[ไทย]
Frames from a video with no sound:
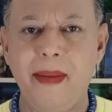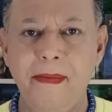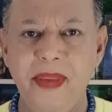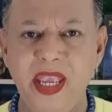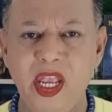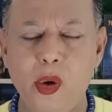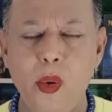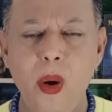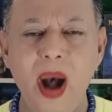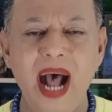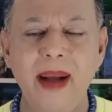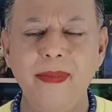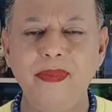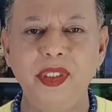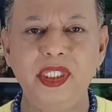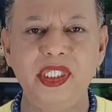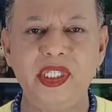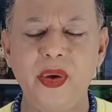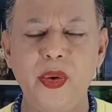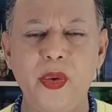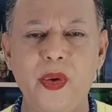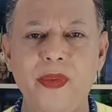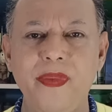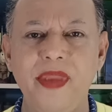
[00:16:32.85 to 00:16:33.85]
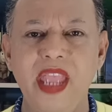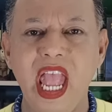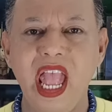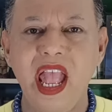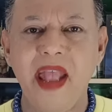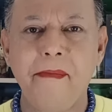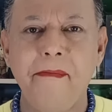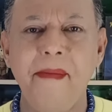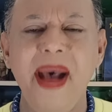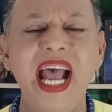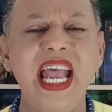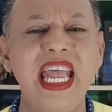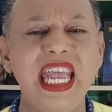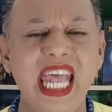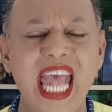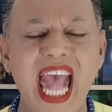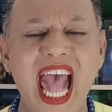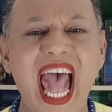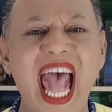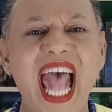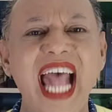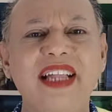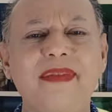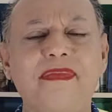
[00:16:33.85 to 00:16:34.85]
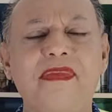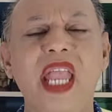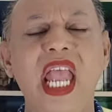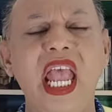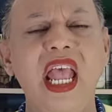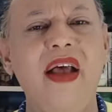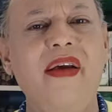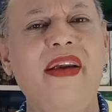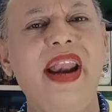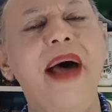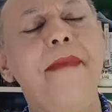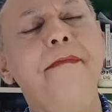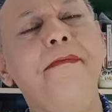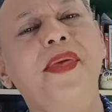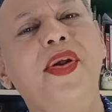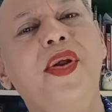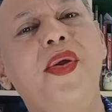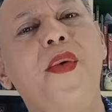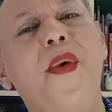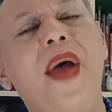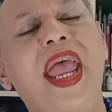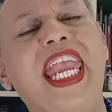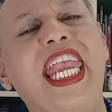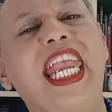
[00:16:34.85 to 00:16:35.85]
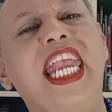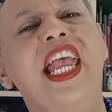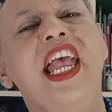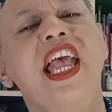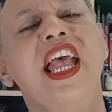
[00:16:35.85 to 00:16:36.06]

มีความสุข มั่งคั่งร่ำรวย